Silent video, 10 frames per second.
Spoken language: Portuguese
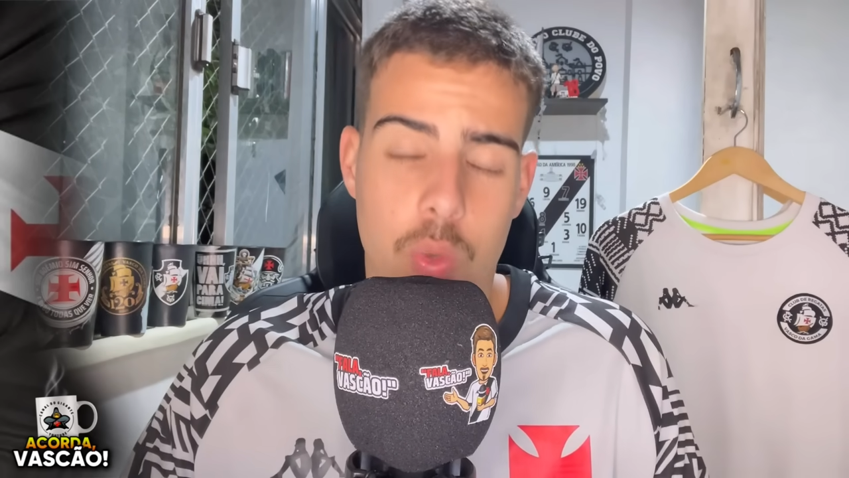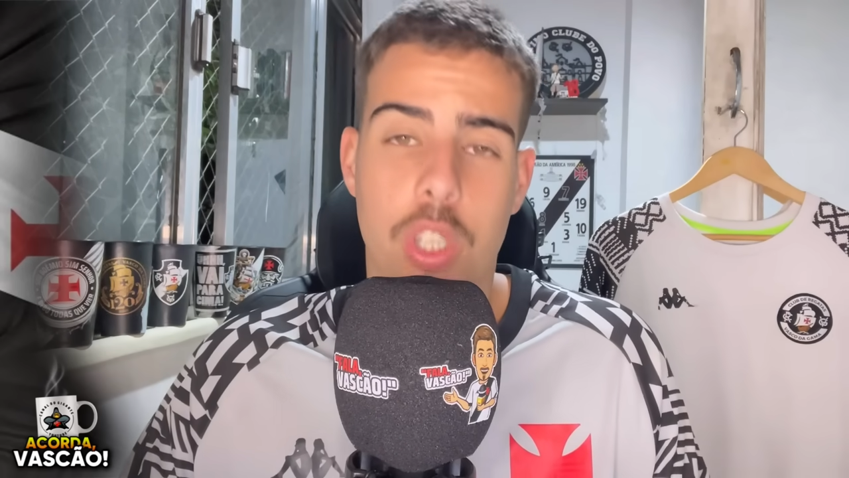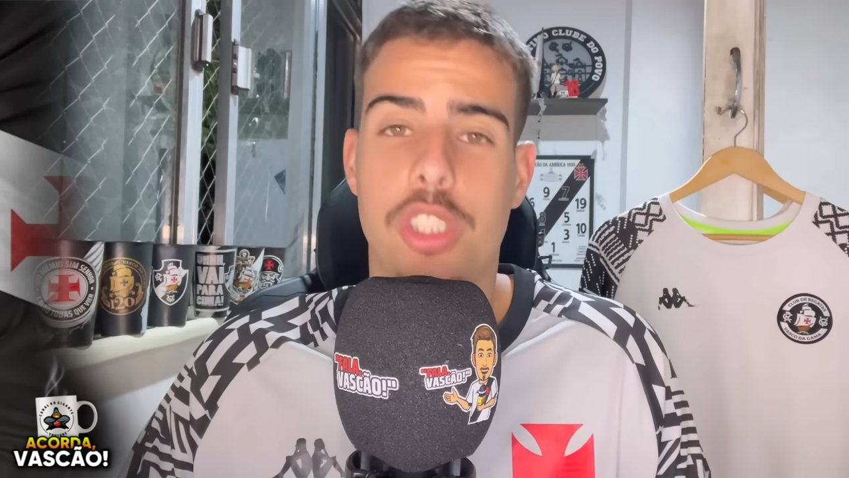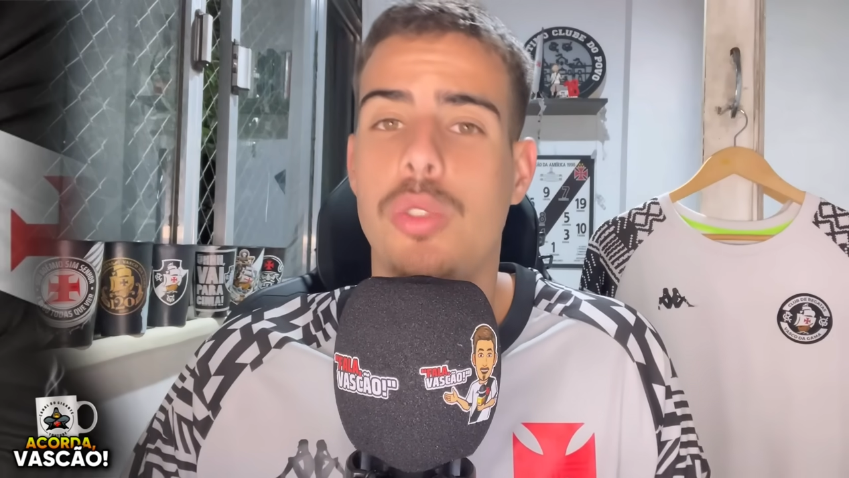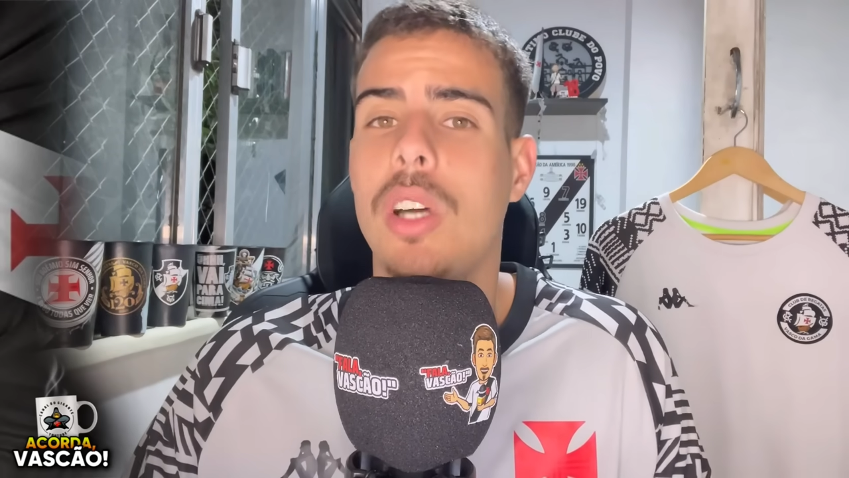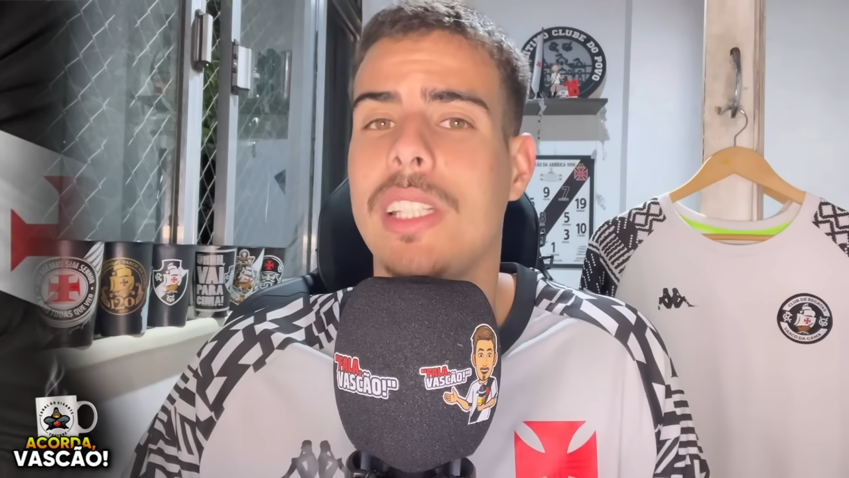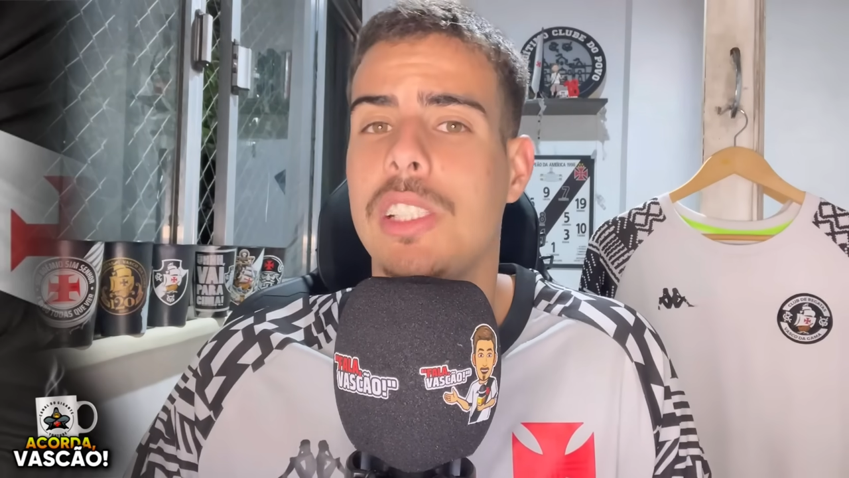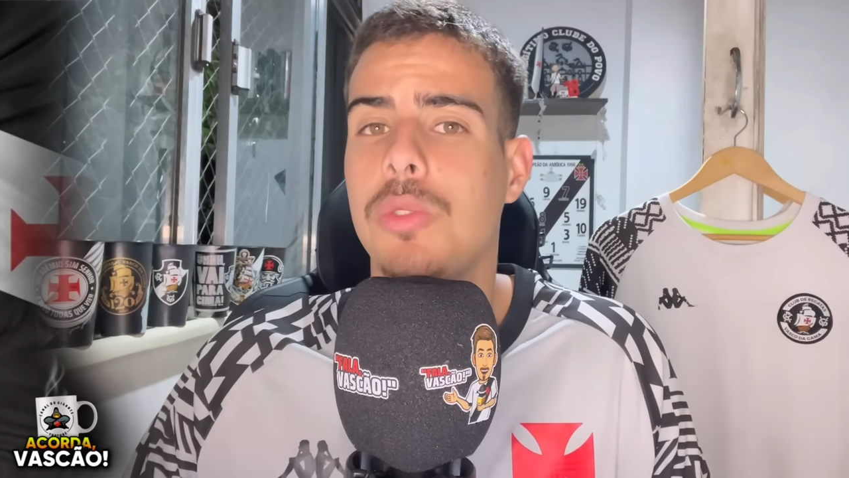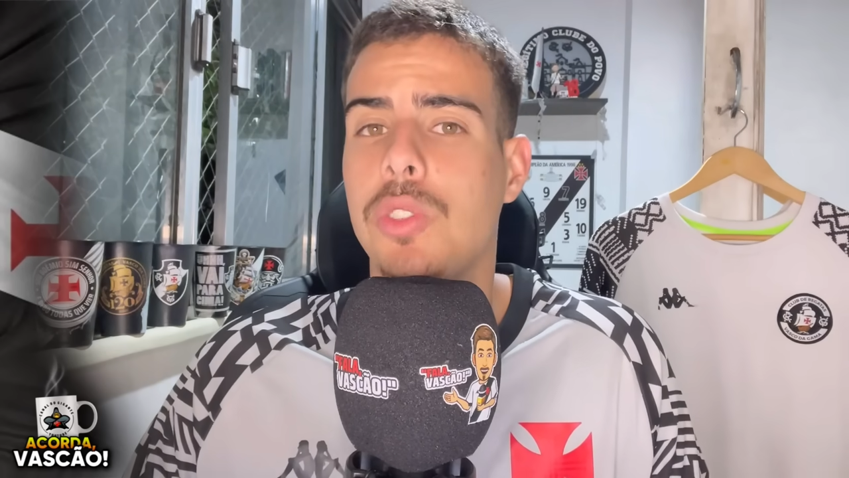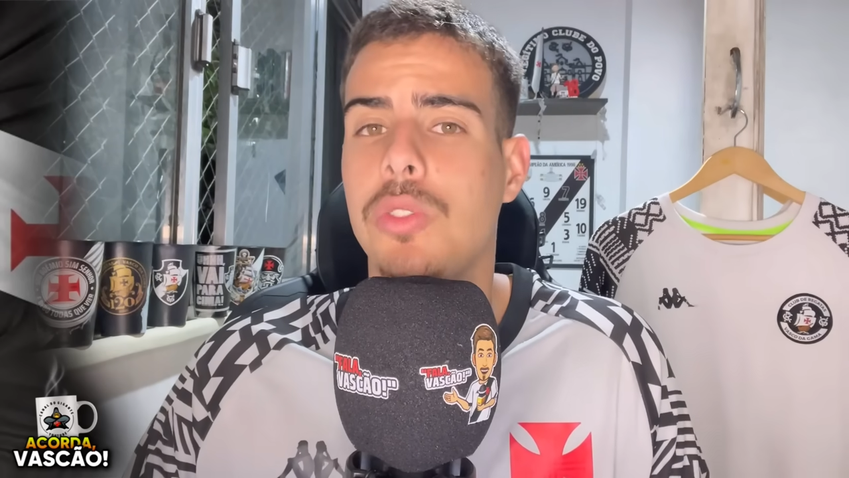Gostou da
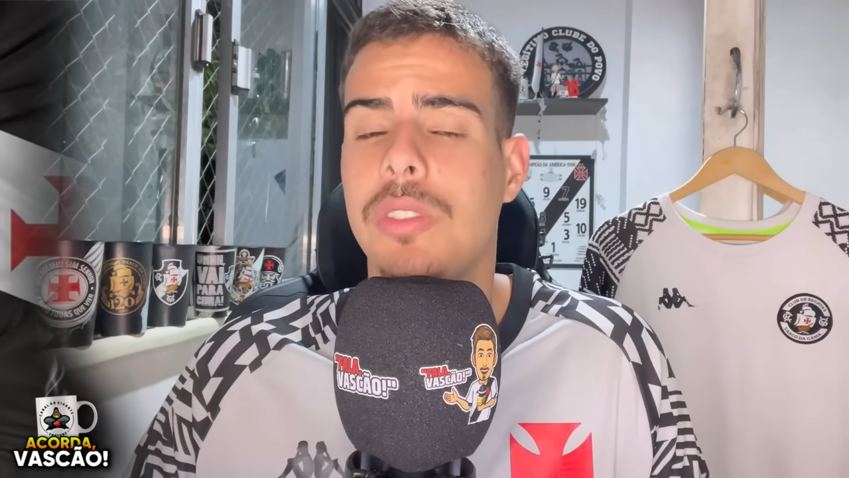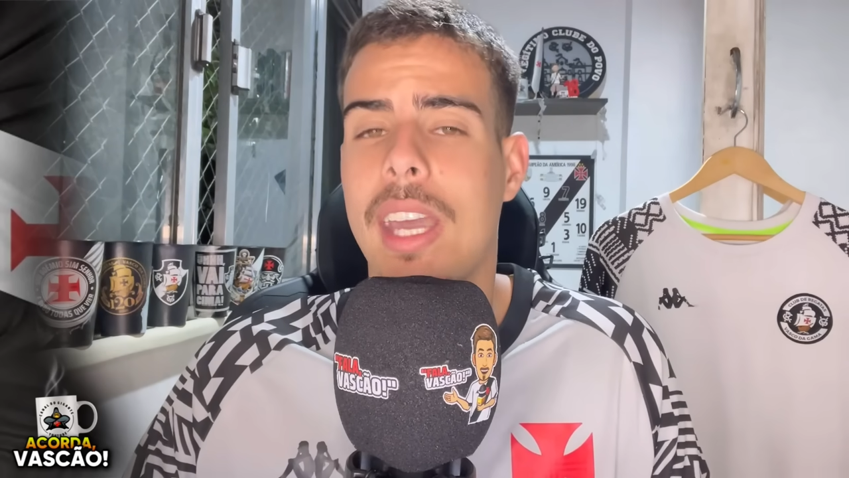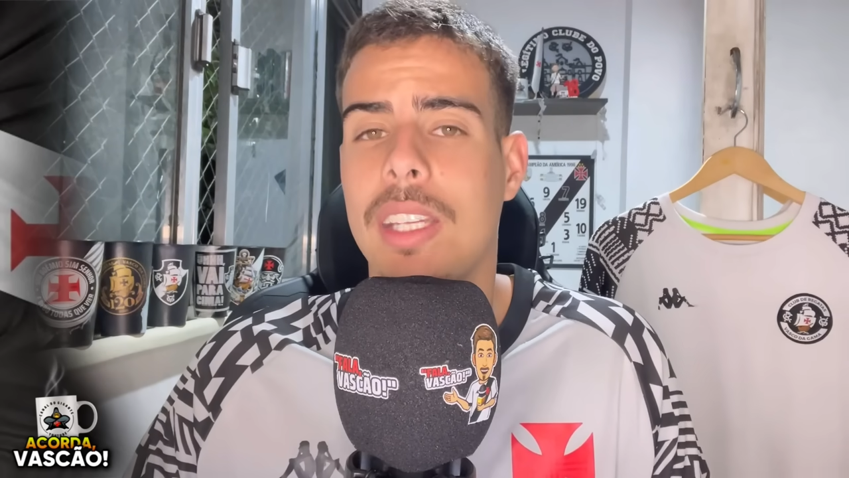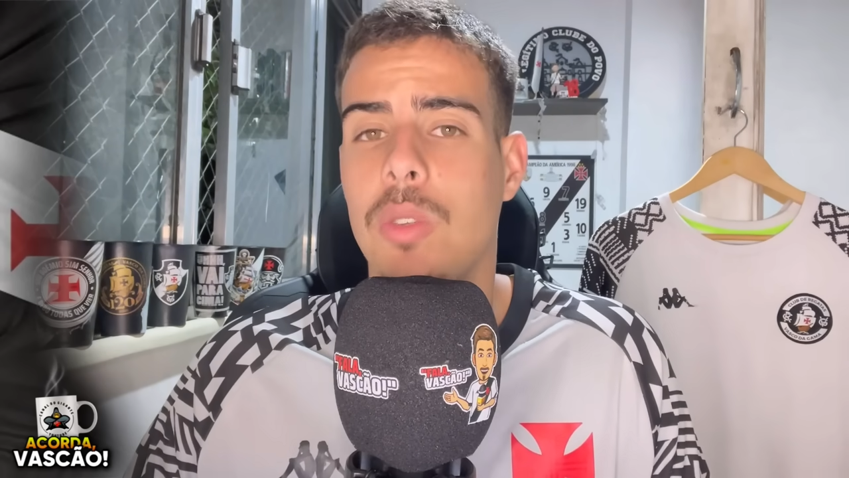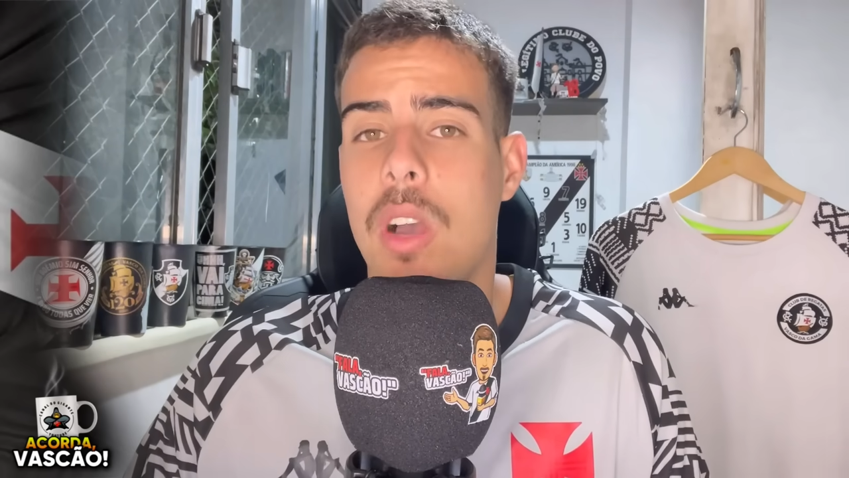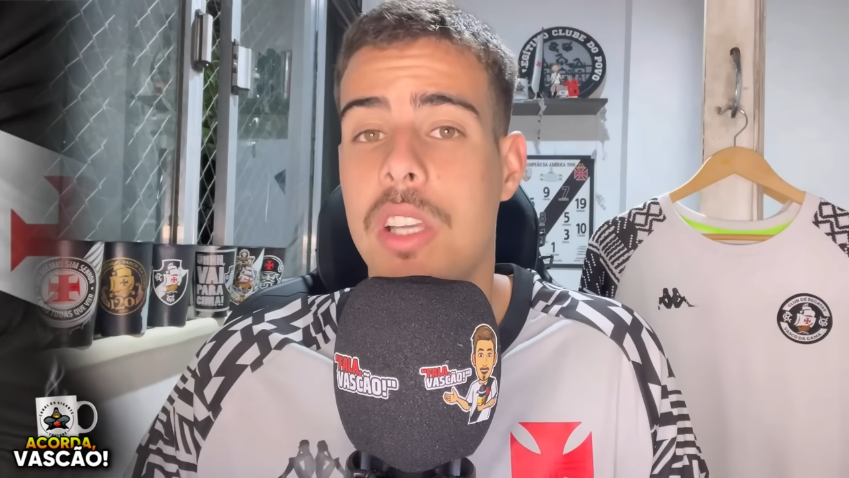atitude do técnico